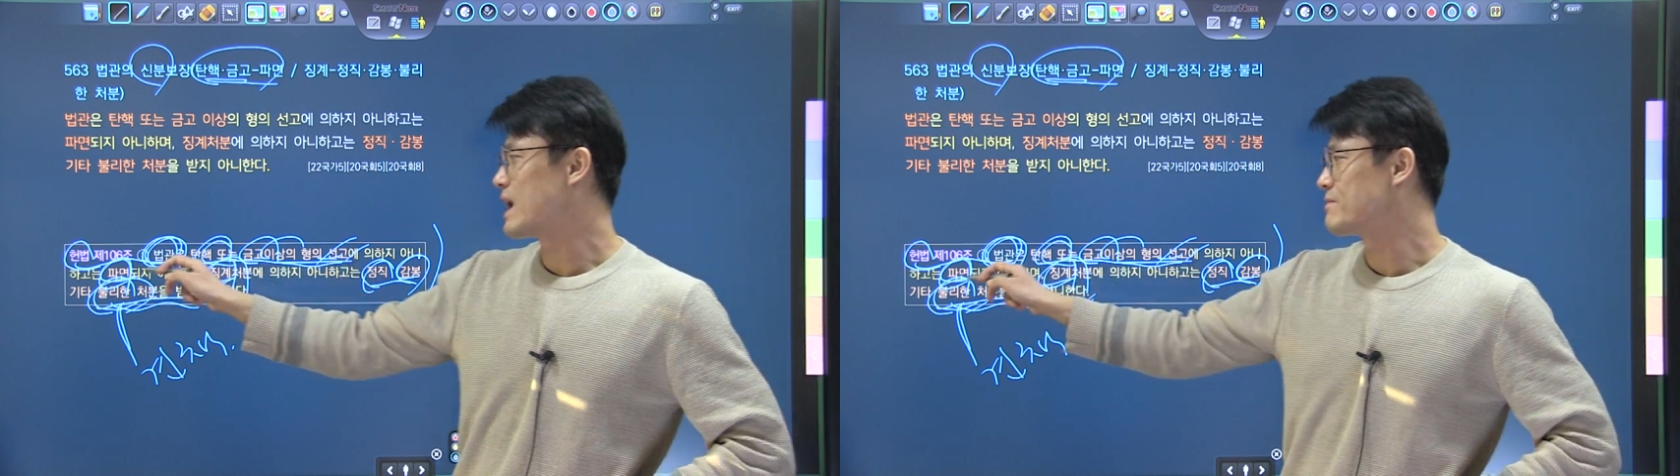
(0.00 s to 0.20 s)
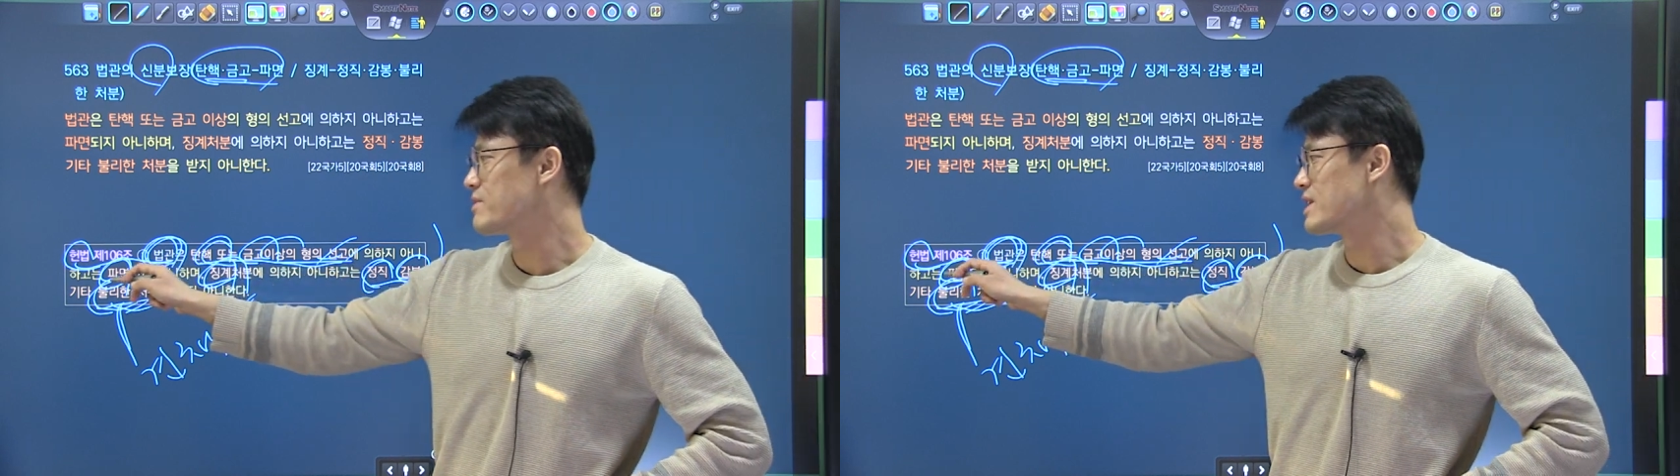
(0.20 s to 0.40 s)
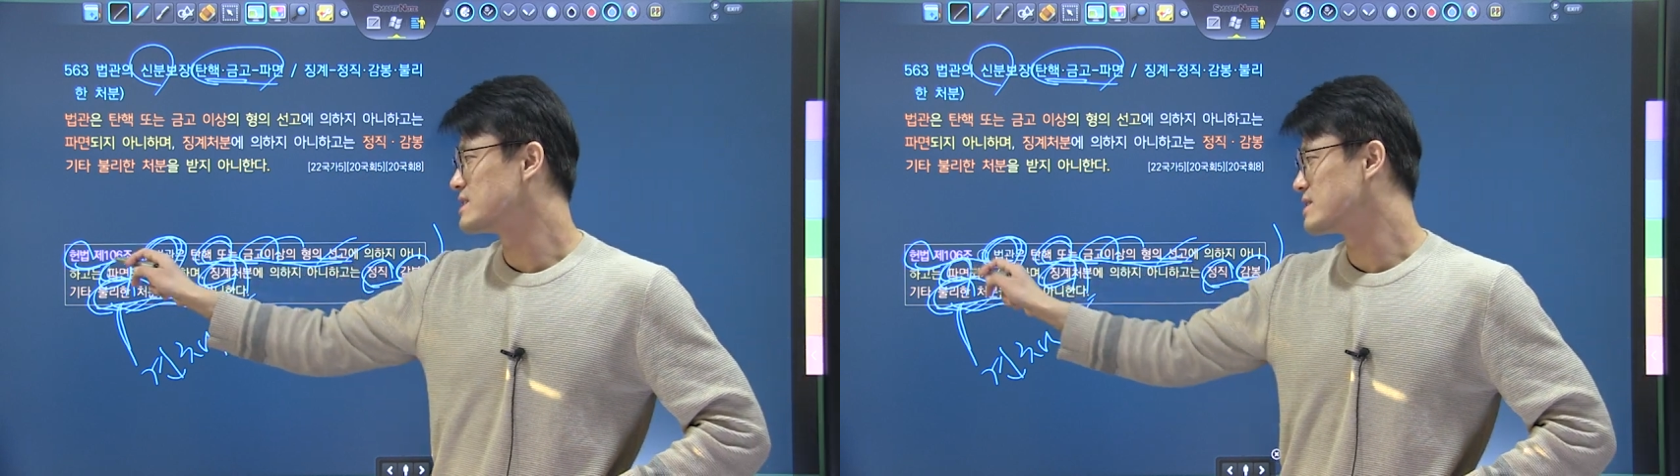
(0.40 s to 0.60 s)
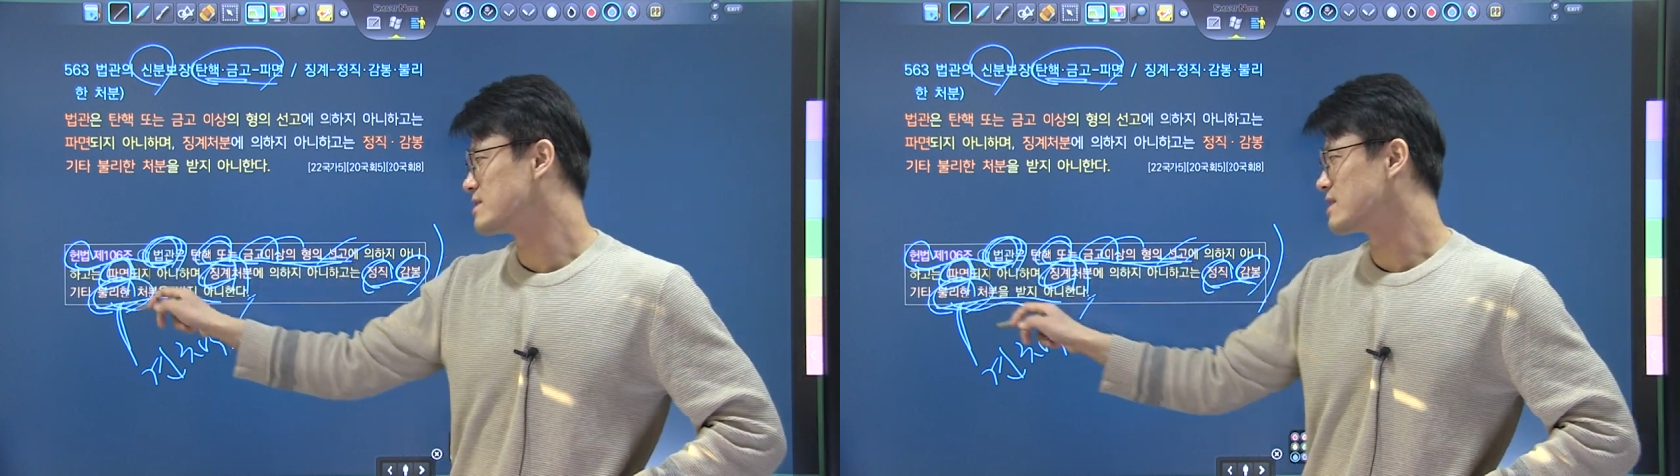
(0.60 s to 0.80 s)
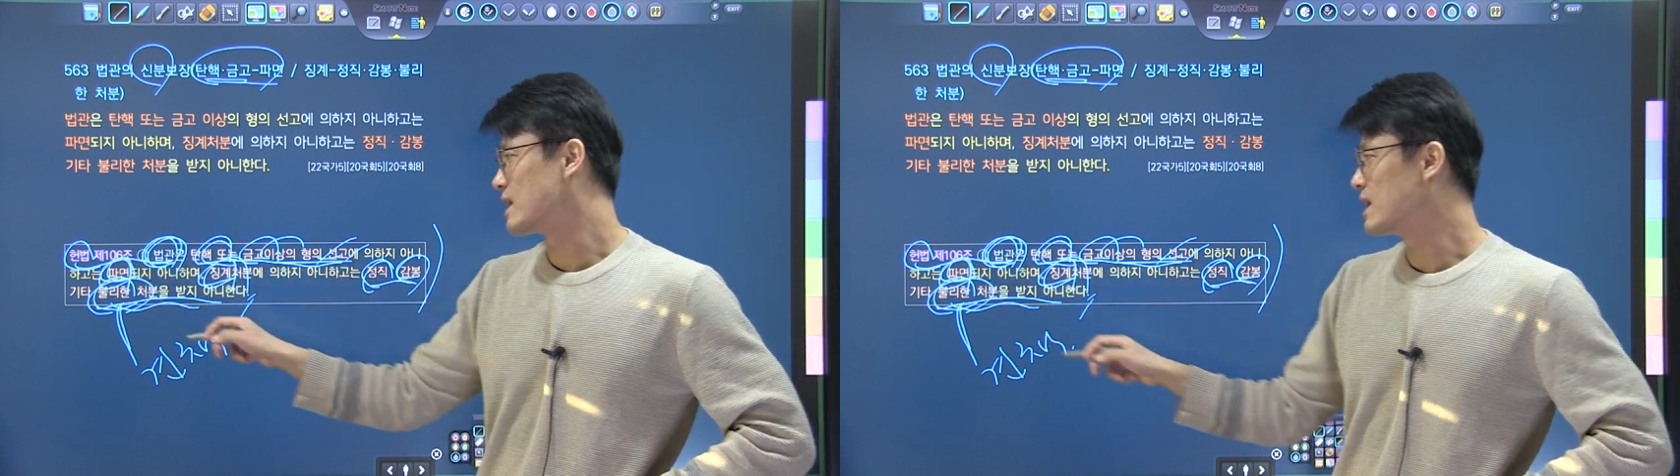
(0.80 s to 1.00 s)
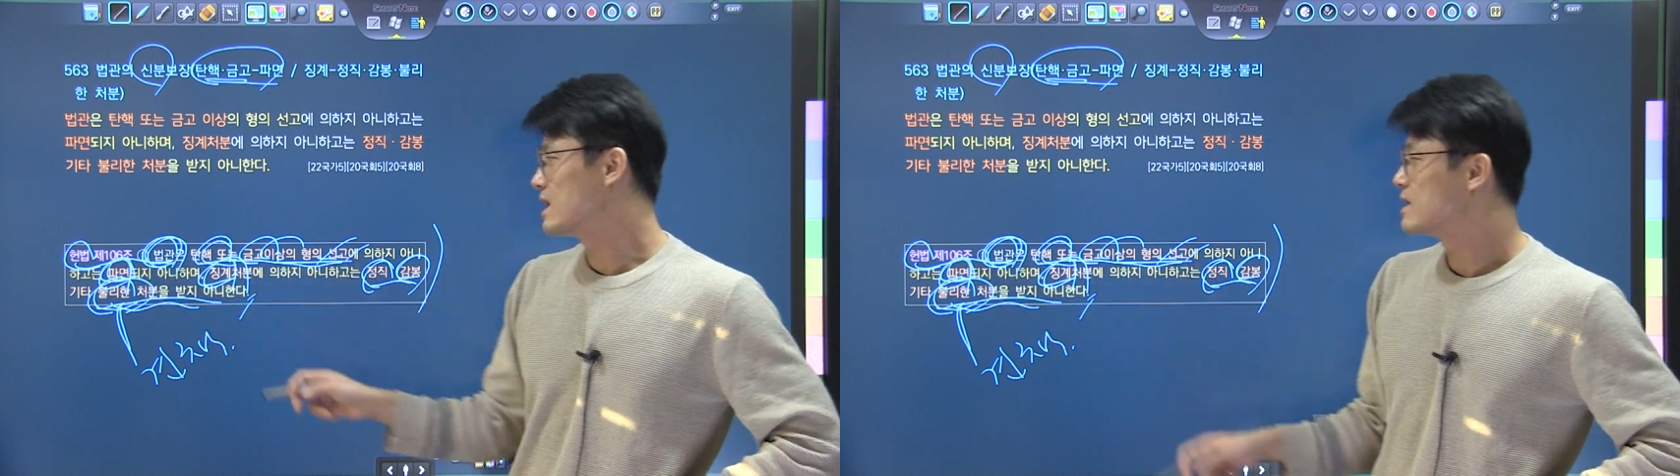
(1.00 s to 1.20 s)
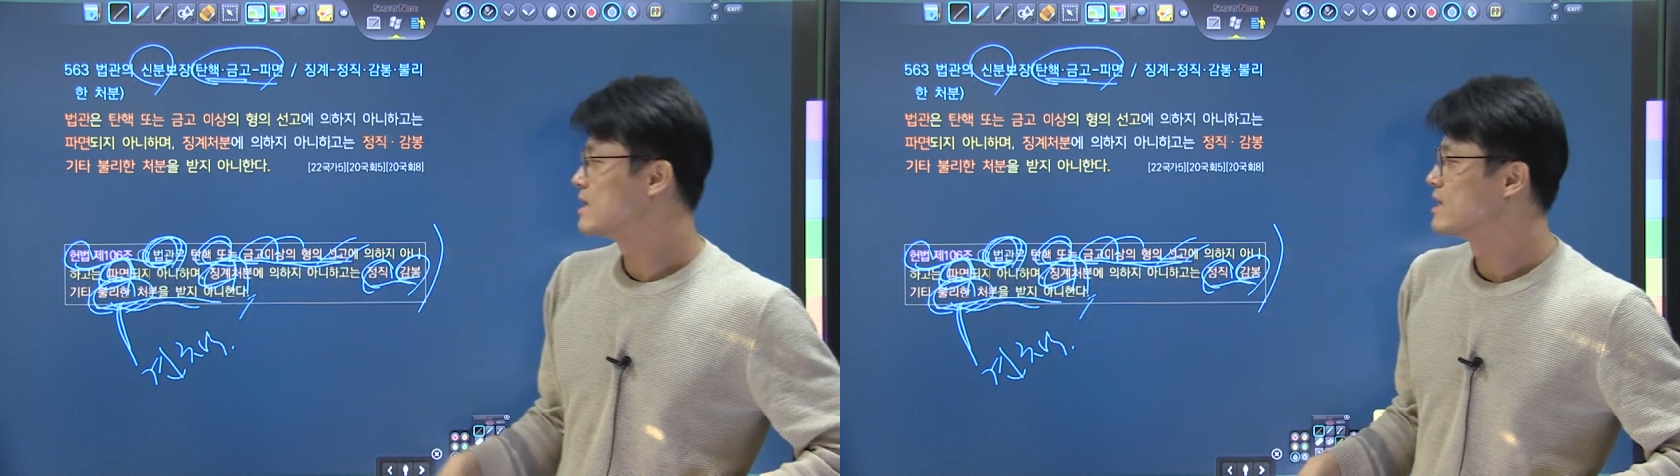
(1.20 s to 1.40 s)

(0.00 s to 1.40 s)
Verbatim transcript: 파면되지 않는다.